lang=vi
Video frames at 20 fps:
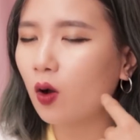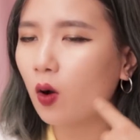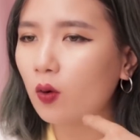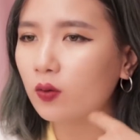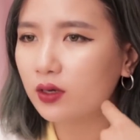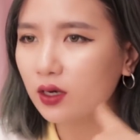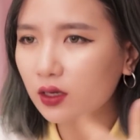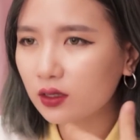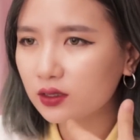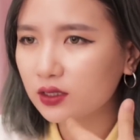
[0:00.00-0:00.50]
khô
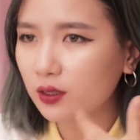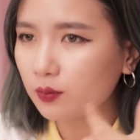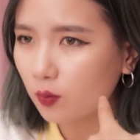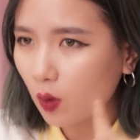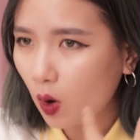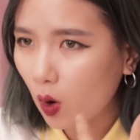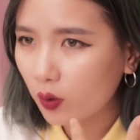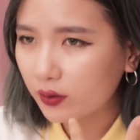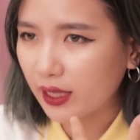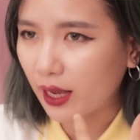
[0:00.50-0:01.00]
nứt trên
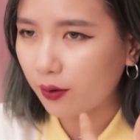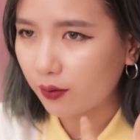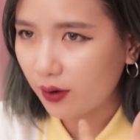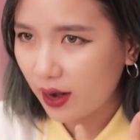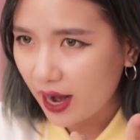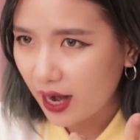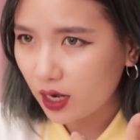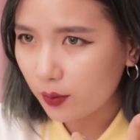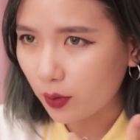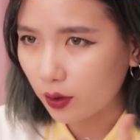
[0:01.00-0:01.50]
môi tạo
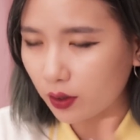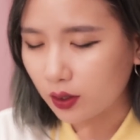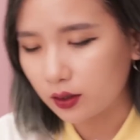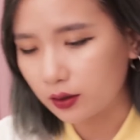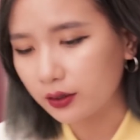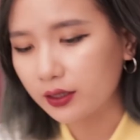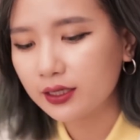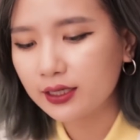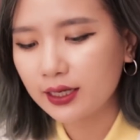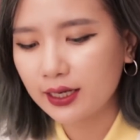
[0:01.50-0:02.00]
ra đó mọi
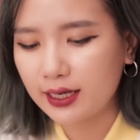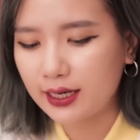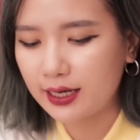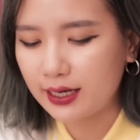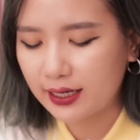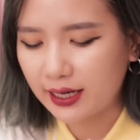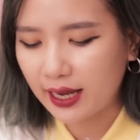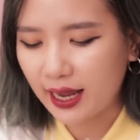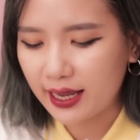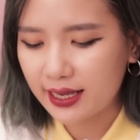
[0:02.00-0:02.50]
người. Thì
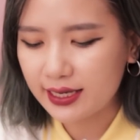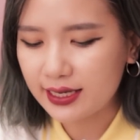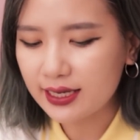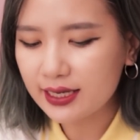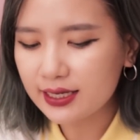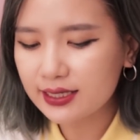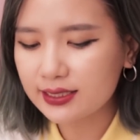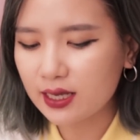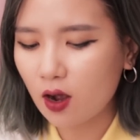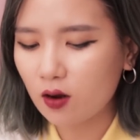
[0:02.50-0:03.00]

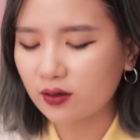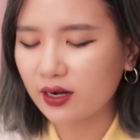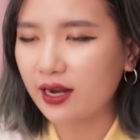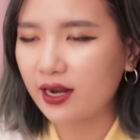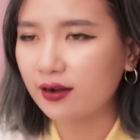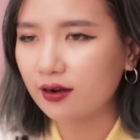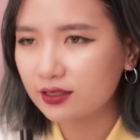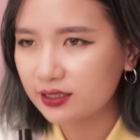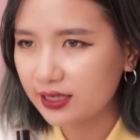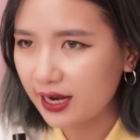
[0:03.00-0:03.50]
cái son này
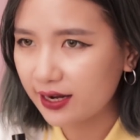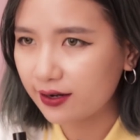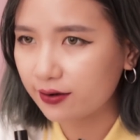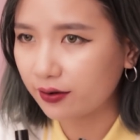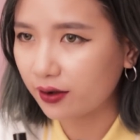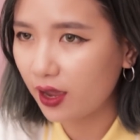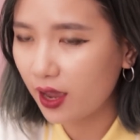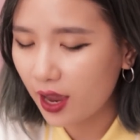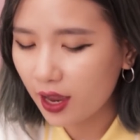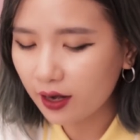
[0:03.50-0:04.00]
nó che
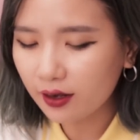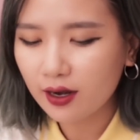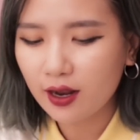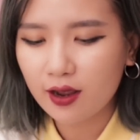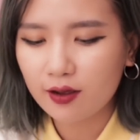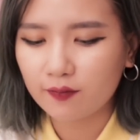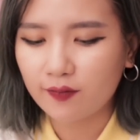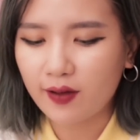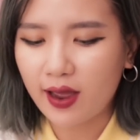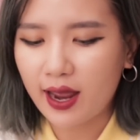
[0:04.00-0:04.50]
được hết
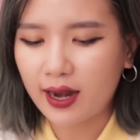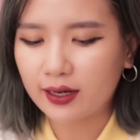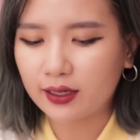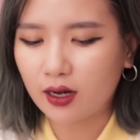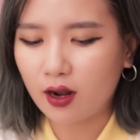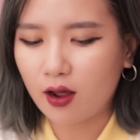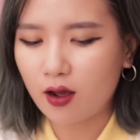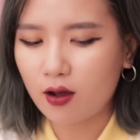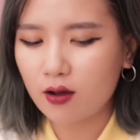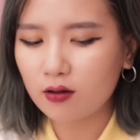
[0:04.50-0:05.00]
và
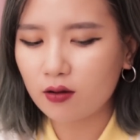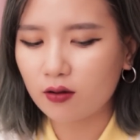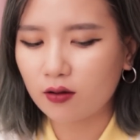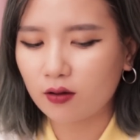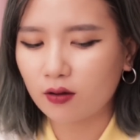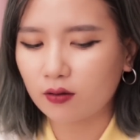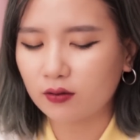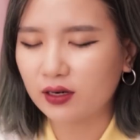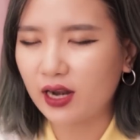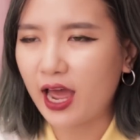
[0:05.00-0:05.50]
nó
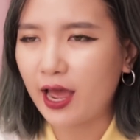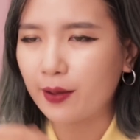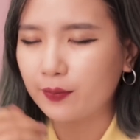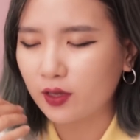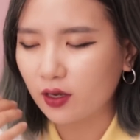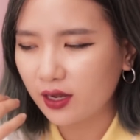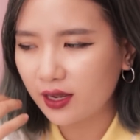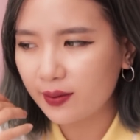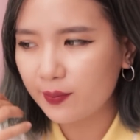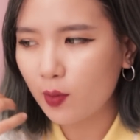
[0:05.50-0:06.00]
còn làm cho
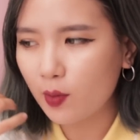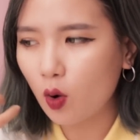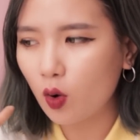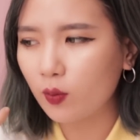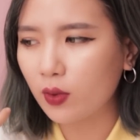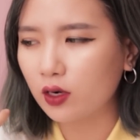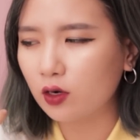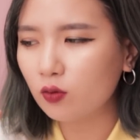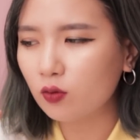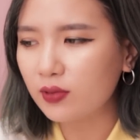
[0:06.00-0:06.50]
cái môi
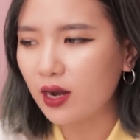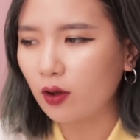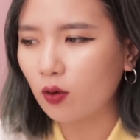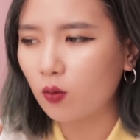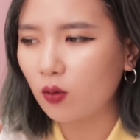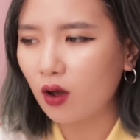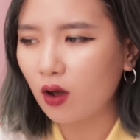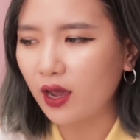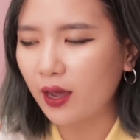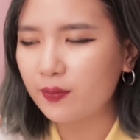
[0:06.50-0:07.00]
mình lúc nào cũng
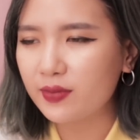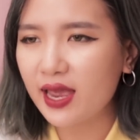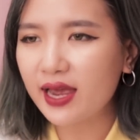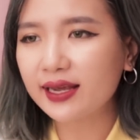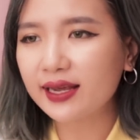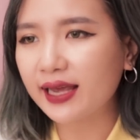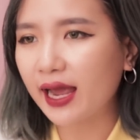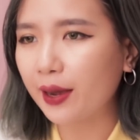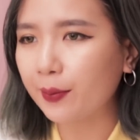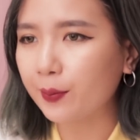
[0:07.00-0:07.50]
có cảm giác
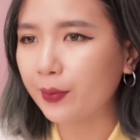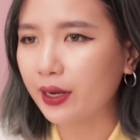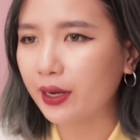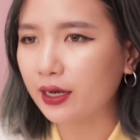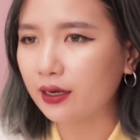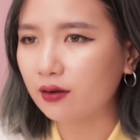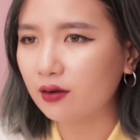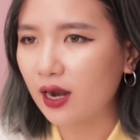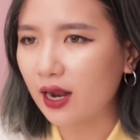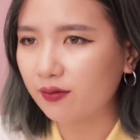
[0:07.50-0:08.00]
căng
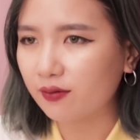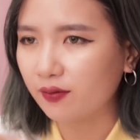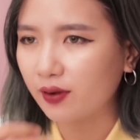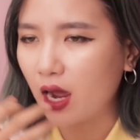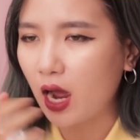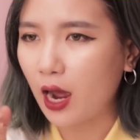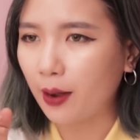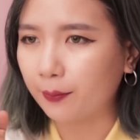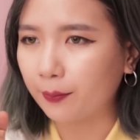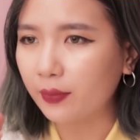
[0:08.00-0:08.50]
mịn ra và
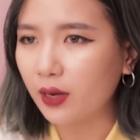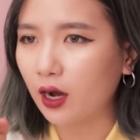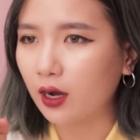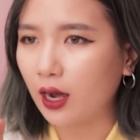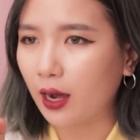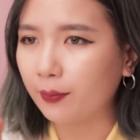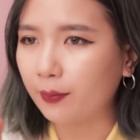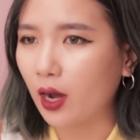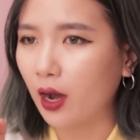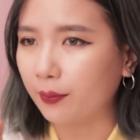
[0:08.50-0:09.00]
ẩm
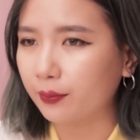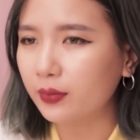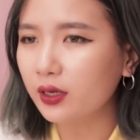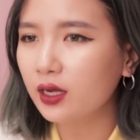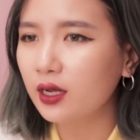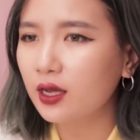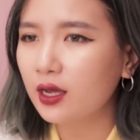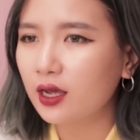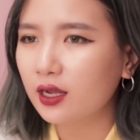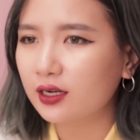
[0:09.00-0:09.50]
ẩm ẩm á,
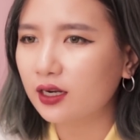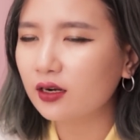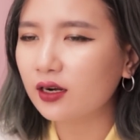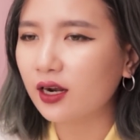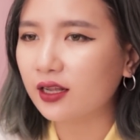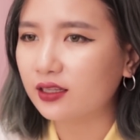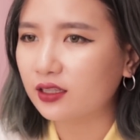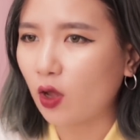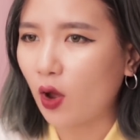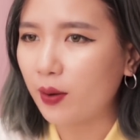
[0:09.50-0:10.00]
rất
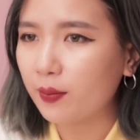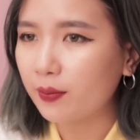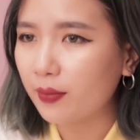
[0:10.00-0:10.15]
là thoải